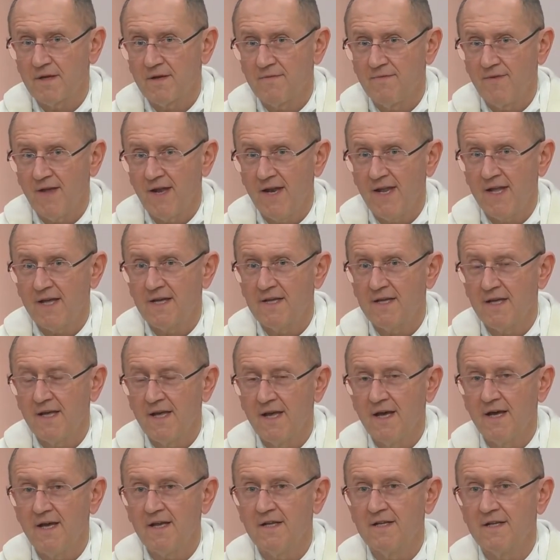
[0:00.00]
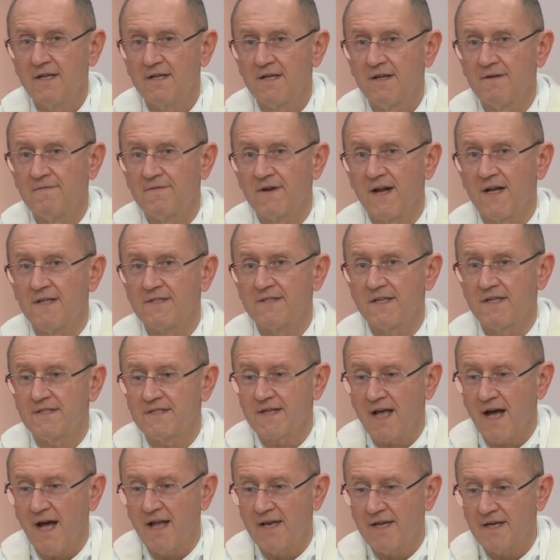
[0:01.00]
Wir liegen hier hinter der
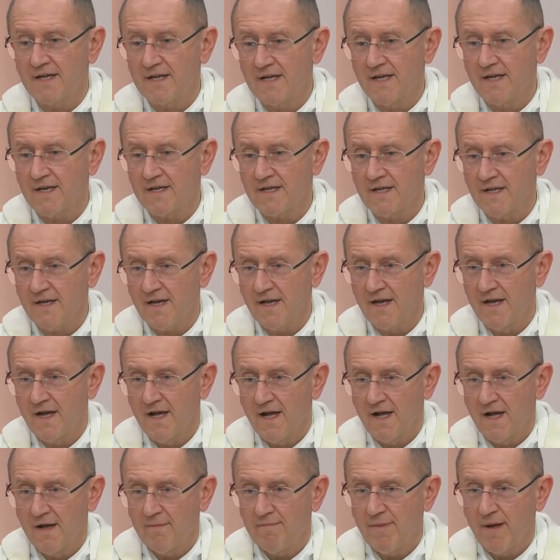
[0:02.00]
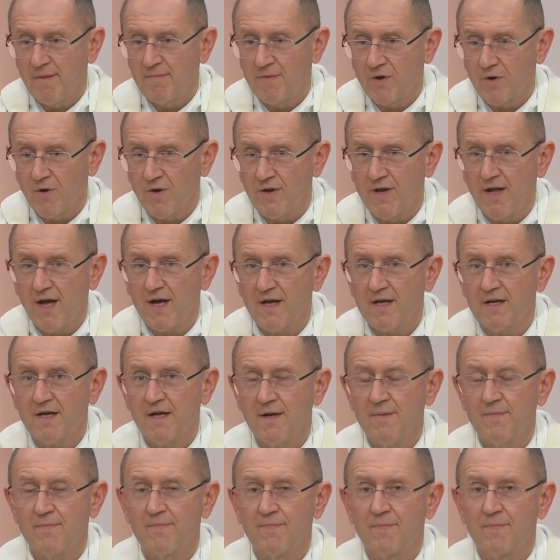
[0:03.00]
Franziskanerkirche beim Ronacher.